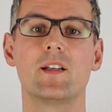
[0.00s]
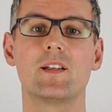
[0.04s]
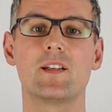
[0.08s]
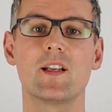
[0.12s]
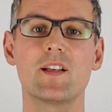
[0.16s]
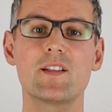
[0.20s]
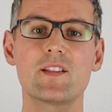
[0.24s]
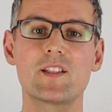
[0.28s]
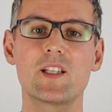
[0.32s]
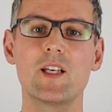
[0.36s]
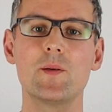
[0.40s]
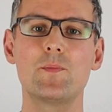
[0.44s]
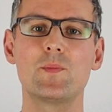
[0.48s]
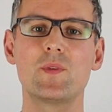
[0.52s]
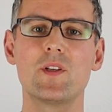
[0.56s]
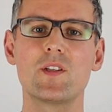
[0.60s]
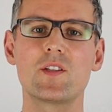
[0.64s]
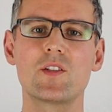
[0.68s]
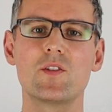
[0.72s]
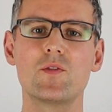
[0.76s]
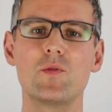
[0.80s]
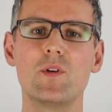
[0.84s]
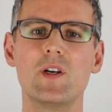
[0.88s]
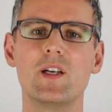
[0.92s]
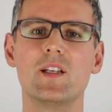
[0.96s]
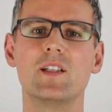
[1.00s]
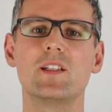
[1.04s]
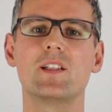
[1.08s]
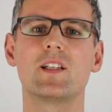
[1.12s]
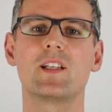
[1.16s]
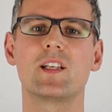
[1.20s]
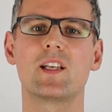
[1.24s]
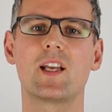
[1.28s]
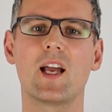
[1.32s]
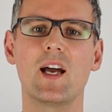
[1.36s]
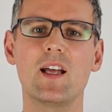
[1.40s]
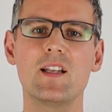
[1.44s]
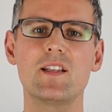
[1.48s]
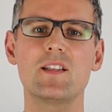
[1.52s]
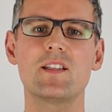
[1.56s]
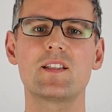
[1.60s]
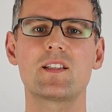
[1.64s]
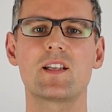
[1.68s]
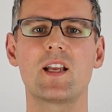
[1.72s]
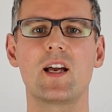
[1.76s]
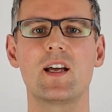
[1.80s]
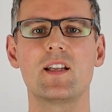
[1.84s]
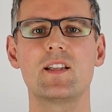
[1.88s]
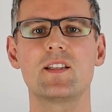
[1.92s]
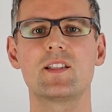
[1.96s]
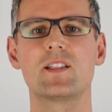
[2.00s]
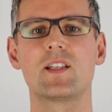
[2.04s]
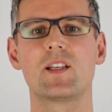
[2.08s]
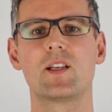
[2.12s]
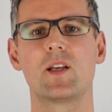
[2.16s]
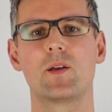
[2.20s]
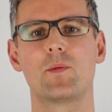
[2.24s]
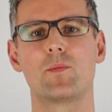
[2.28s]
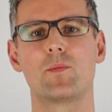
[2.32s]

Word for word: Das gibt es nur in ganz, ganz